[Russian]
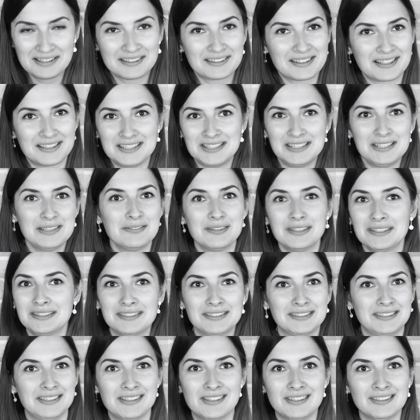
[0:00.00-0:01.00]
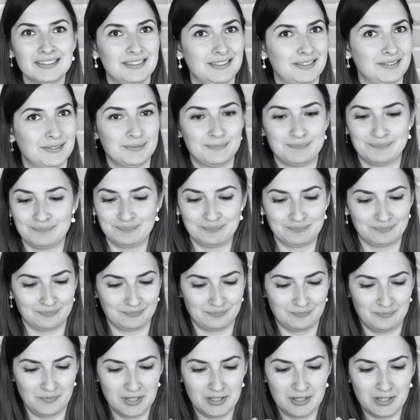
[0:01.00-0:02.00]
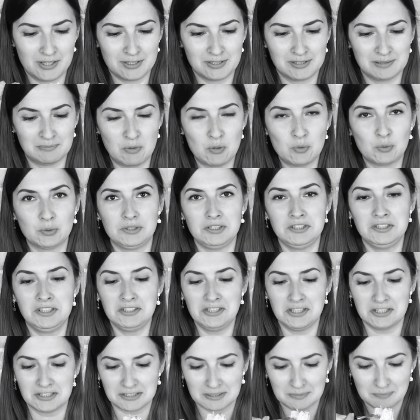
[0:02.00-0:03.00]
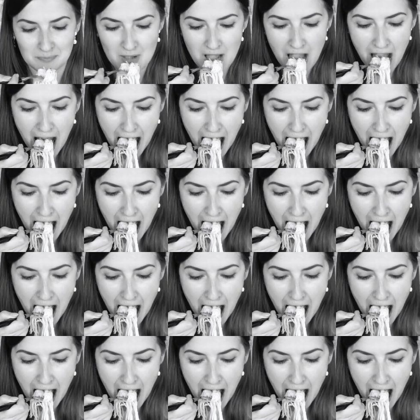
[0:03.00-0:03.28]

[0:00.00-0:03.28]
Красиво это делать, мне кажется, могут единицы.